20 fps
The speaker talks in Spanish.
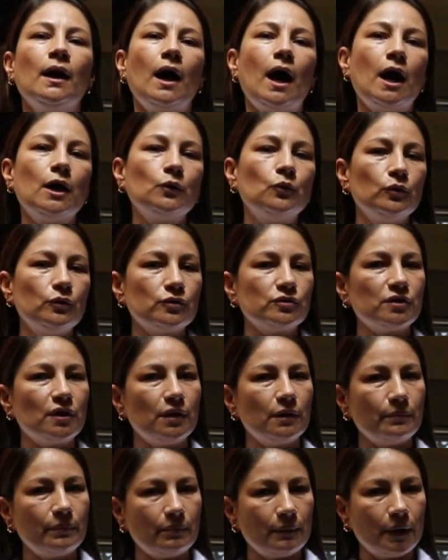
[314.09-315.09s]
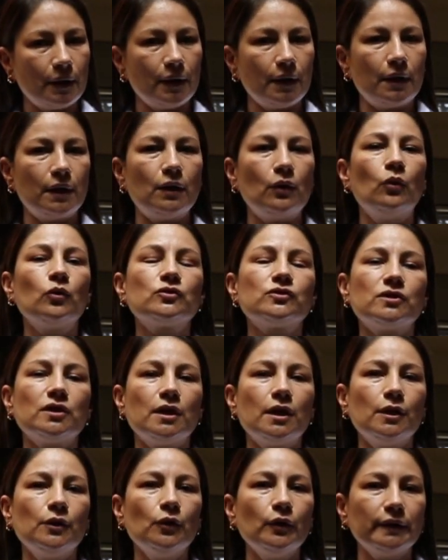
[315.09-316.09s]
Algunos tienen eh,
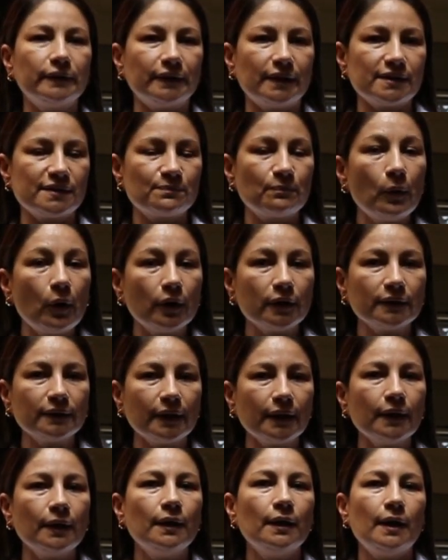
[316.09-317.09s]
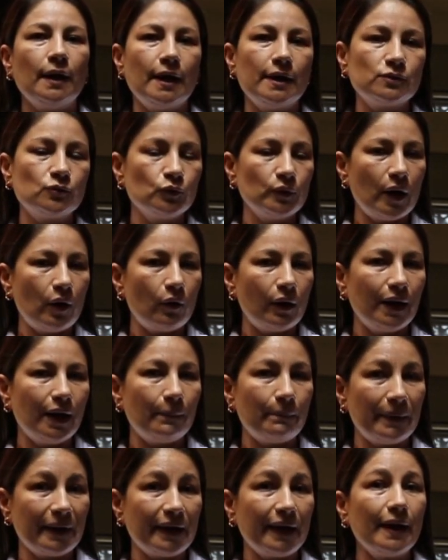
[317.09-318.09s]
oxígeno de transporte, es una bala
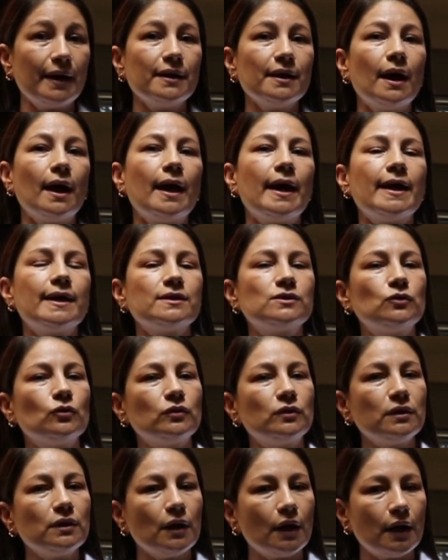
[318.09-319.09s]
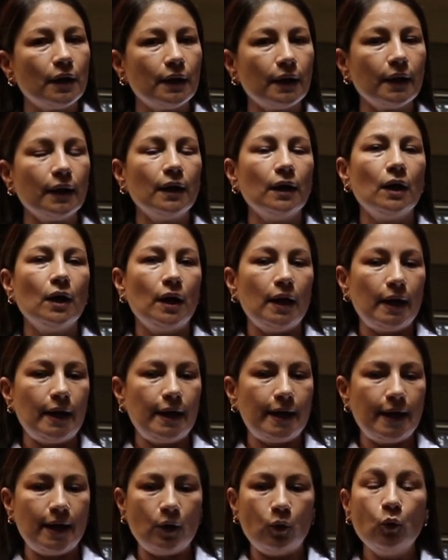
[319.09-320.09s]
pequeña. Esto tiene
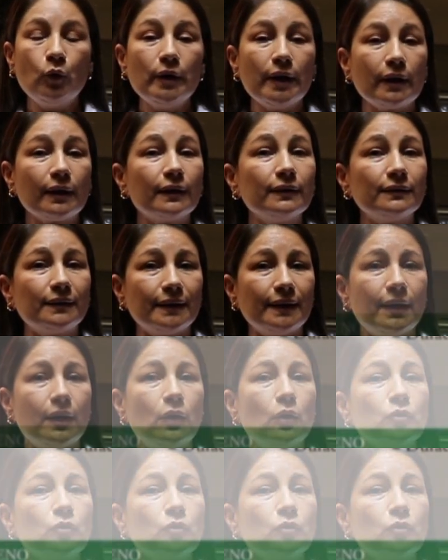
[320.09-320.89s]
eh, una cantidad